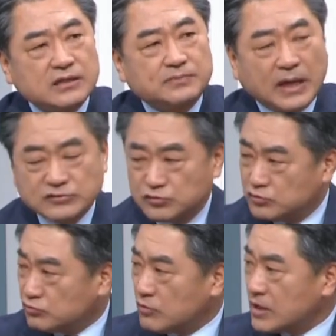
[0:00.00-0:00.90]
이
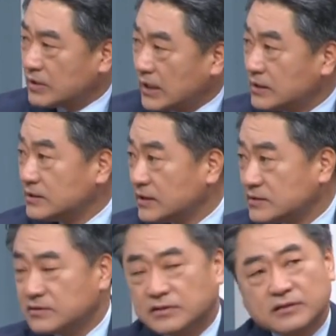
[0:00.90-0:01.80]
방출수와
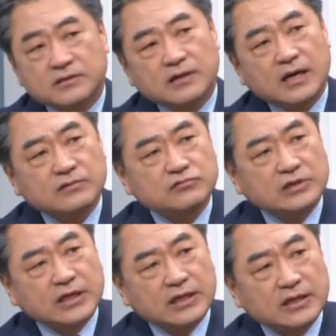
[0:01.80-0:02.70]
관련해서
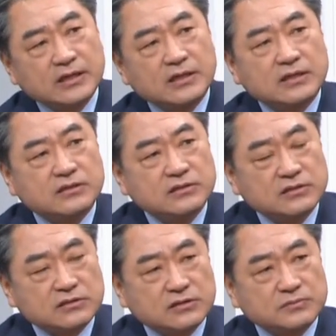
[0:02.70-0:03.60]
한국의
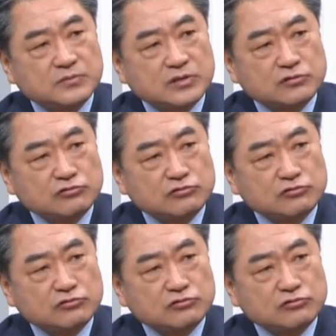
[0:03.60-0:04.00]
그런 어떤 그